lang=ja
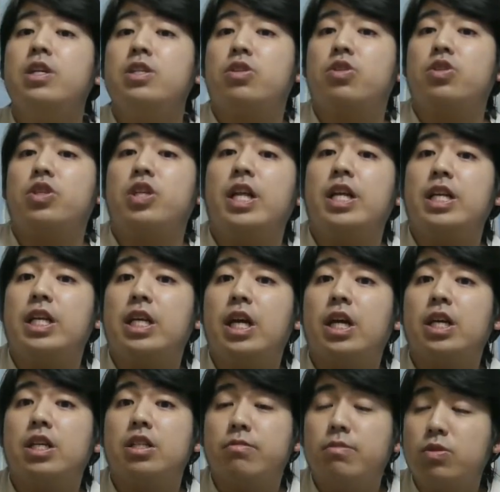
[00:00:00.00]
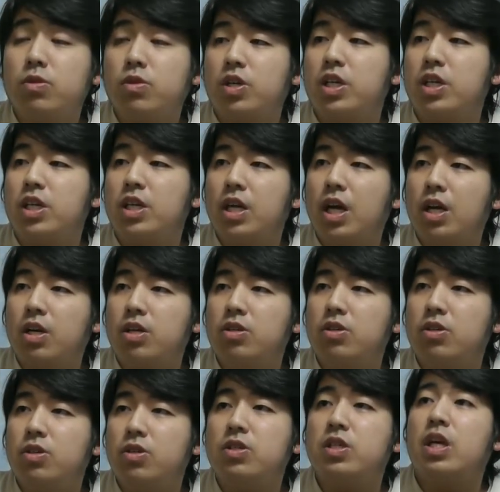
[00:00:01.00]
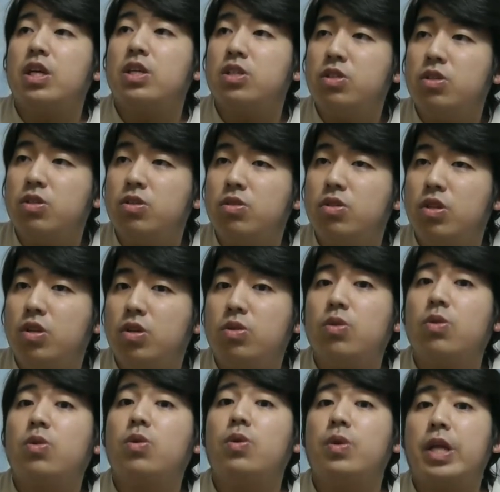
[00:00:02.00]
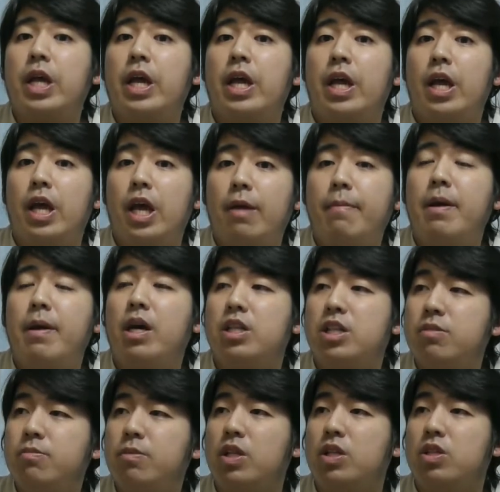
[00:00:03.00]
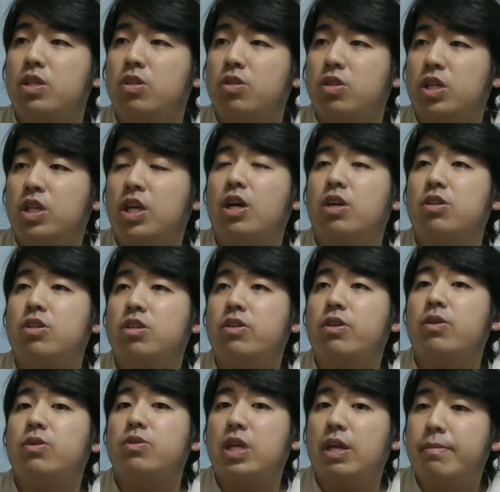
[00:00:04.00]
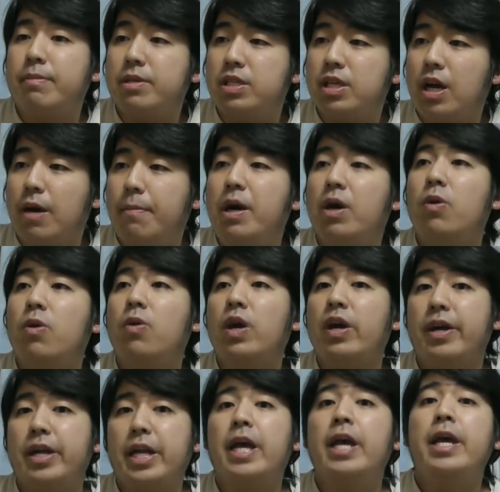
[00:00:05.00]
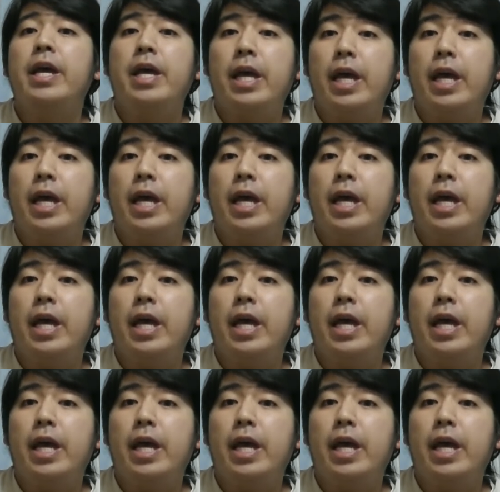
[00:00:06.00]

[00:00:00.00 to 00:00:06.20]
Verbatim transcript: そしてね、1ヶ月分の金額、冊数っていうところをね、えー、まあいつもやってる企画ではございますが、まあ今回はね、